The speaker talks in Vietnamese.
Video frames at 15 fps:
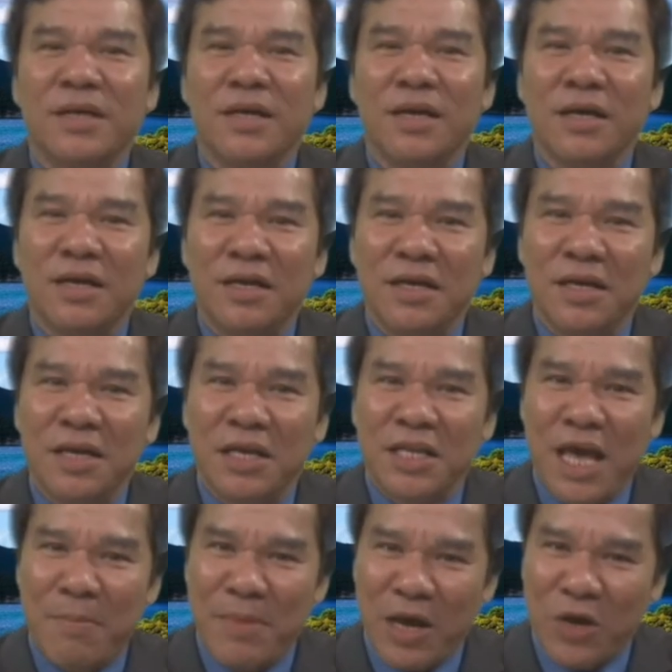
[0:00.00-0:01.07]
Khi
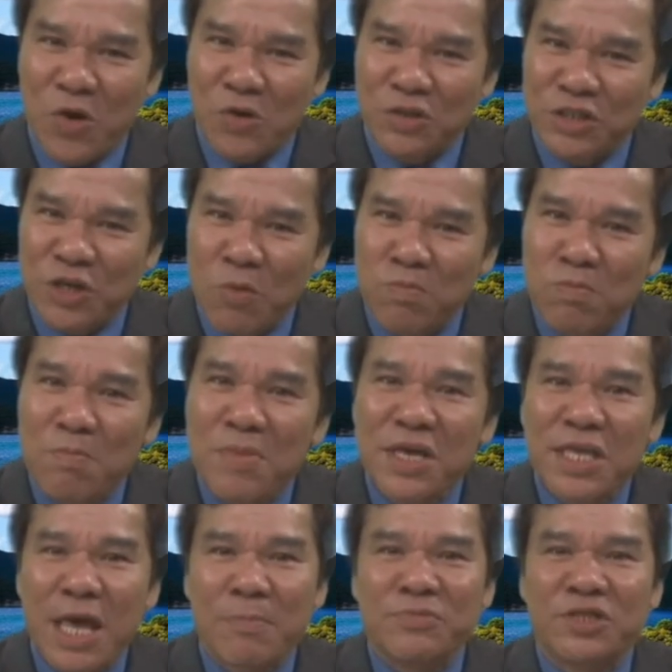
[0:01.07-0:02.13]
cha mẹ còn sống
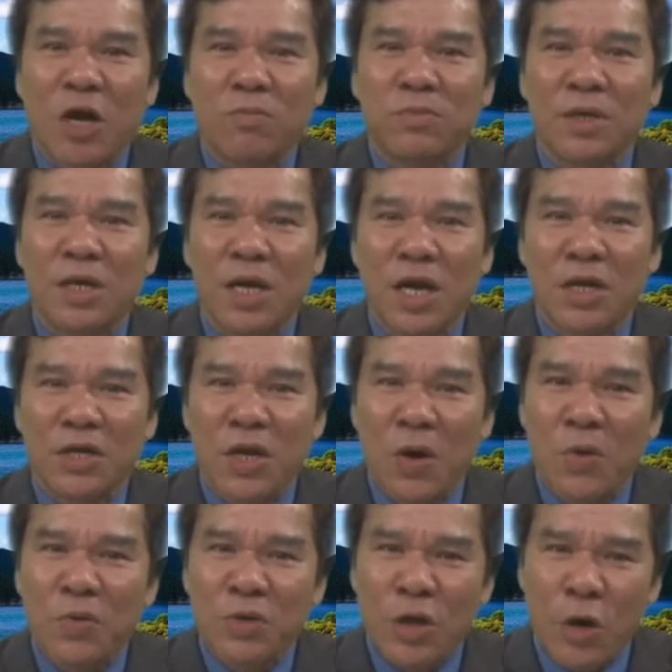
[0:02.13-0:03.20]
biết chăm sóc,
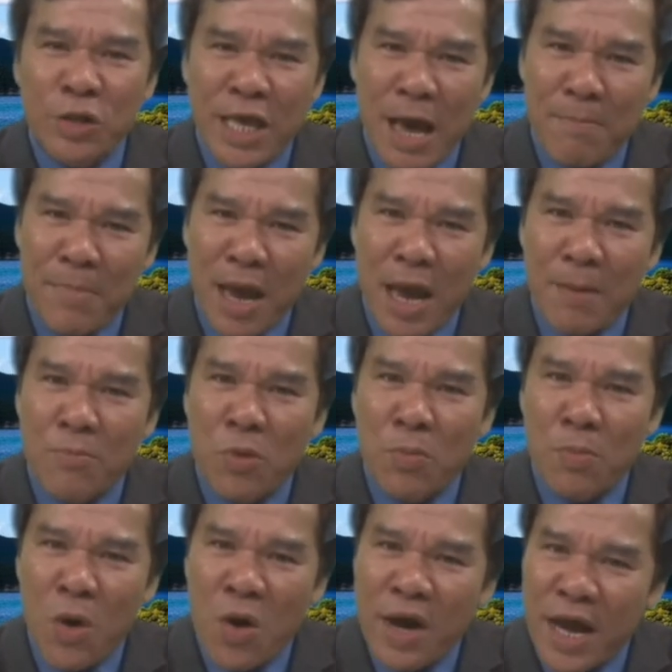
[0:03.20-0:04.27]
nấu cho cha mẹ một
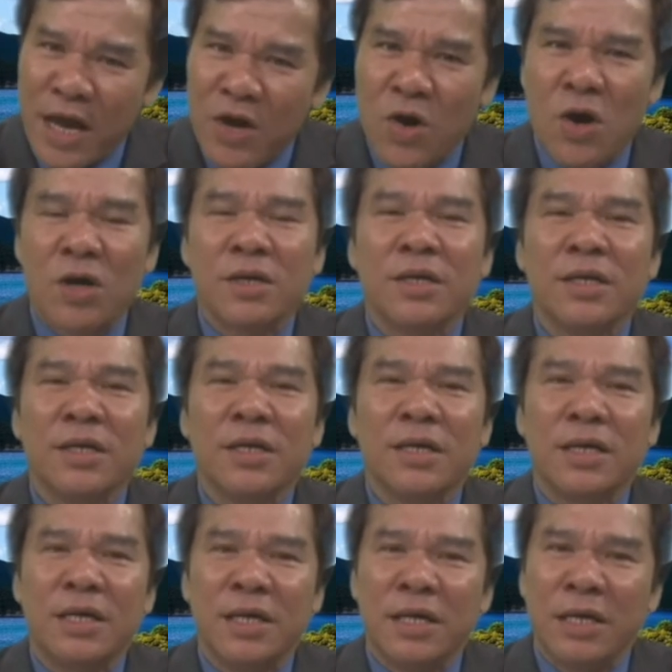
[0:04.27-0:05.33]
món ăn ngon,
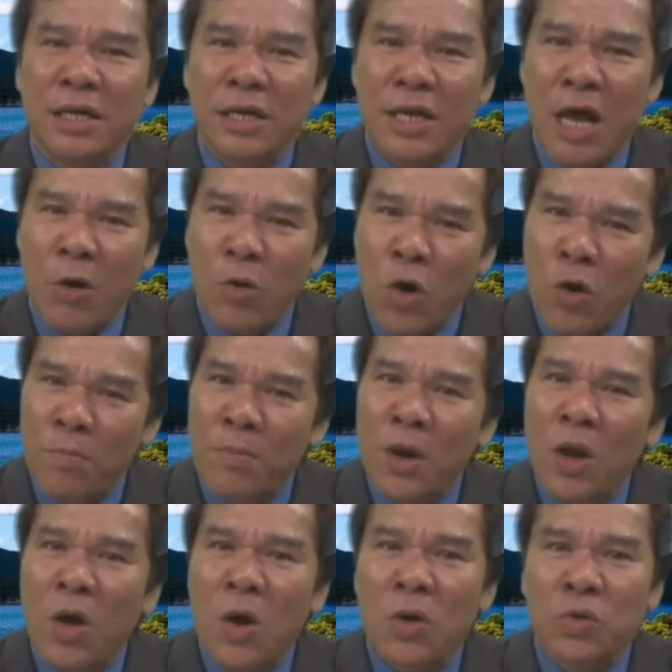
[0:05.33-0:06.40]
khi đau ốm
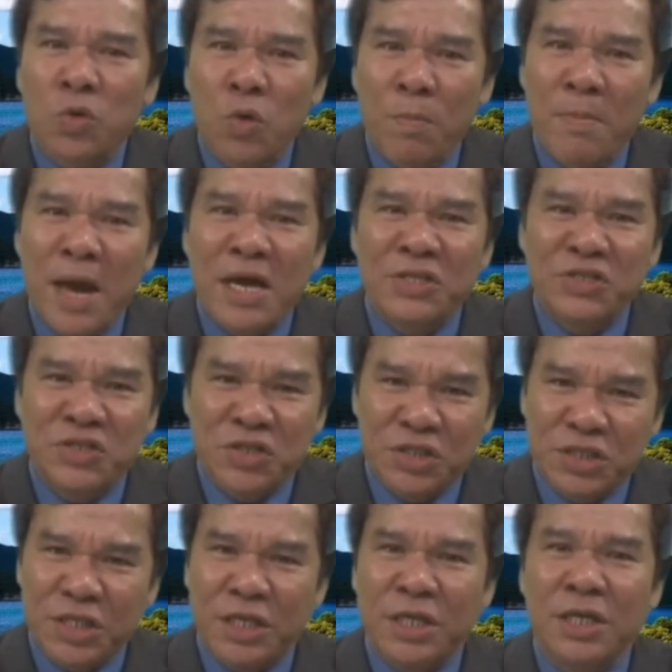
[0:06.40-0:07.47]
lo thuốc men chữa
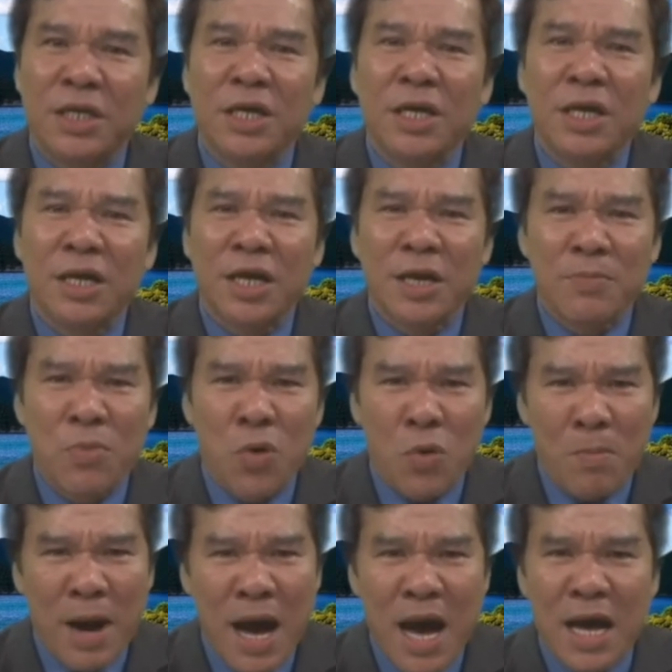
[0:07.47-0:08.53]
trị, khi
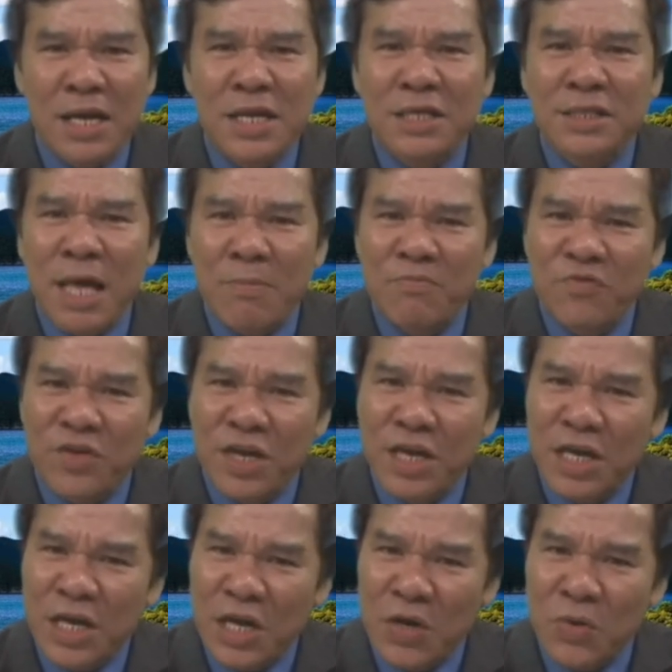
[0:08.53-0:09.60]
buồn bã đi thăm
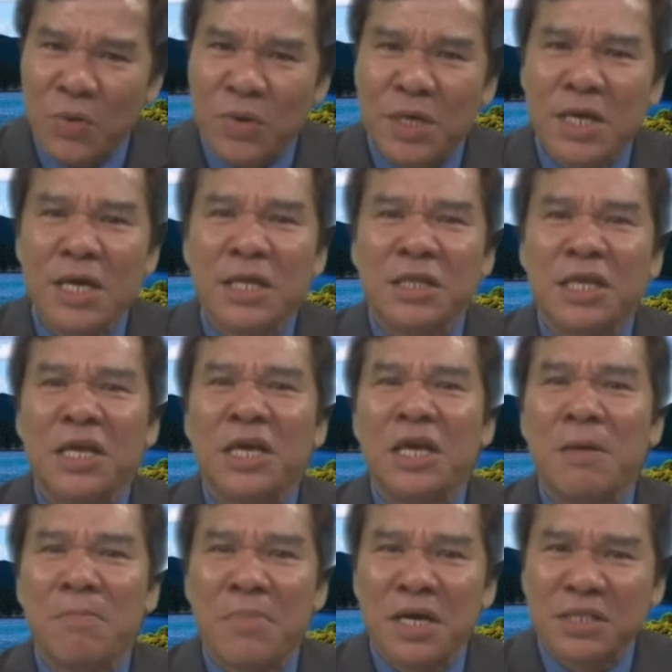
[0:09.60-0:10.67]
viếng yên ủi
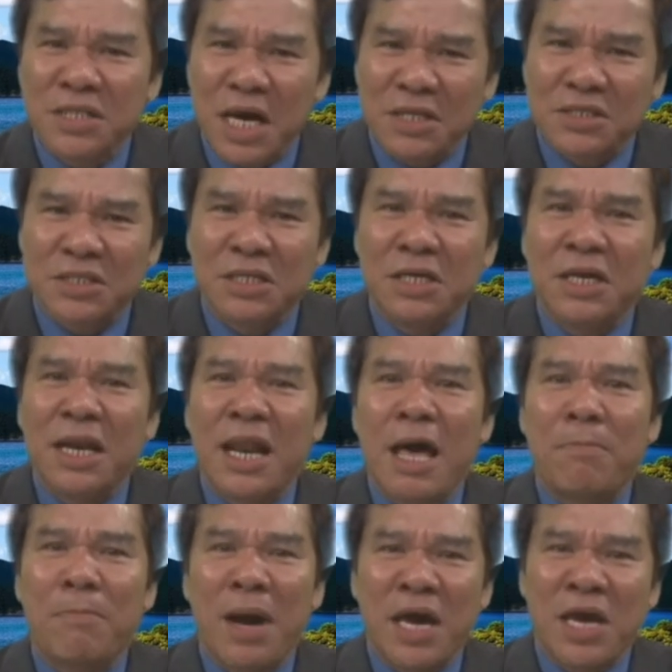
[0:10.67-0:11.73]
thì mới thật sự là
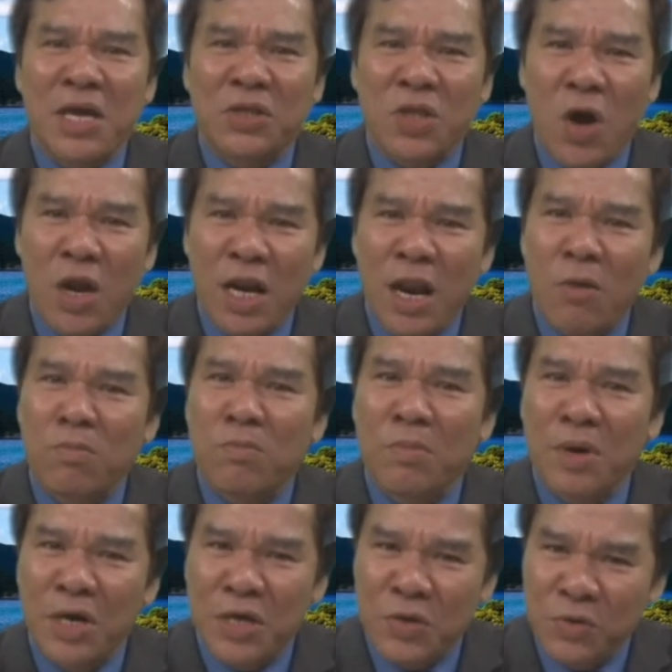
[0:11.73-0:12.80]
bày tỏ
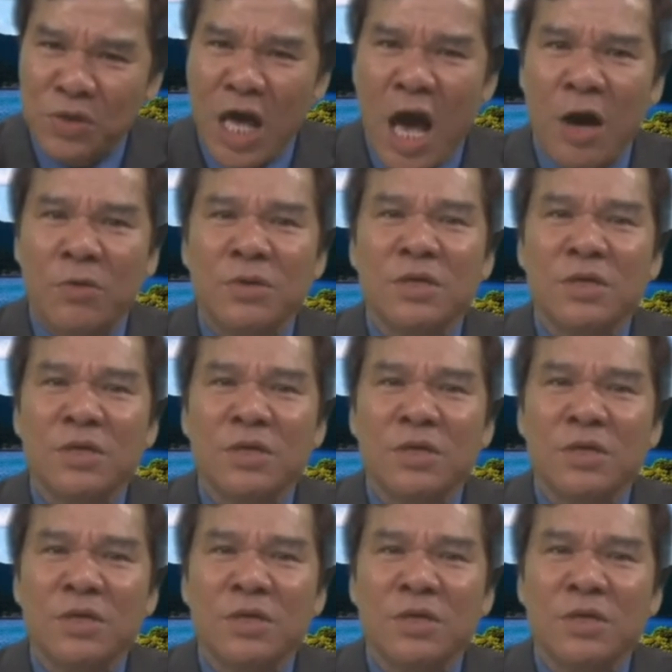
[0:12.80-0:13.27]
lòng hiếu thảo